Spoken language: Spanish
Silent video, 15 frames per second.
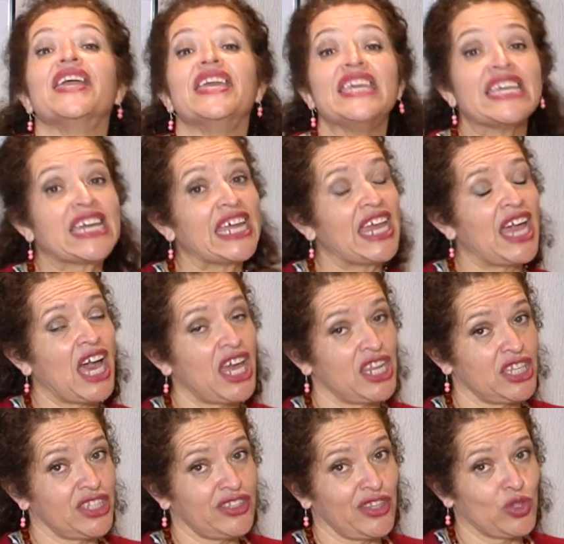y crear
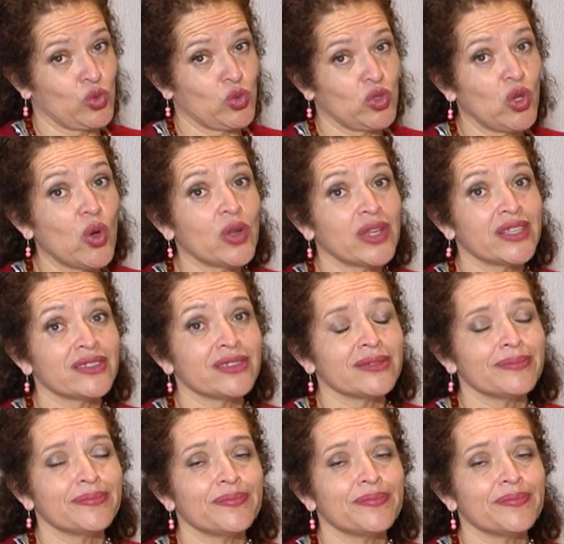instituciones.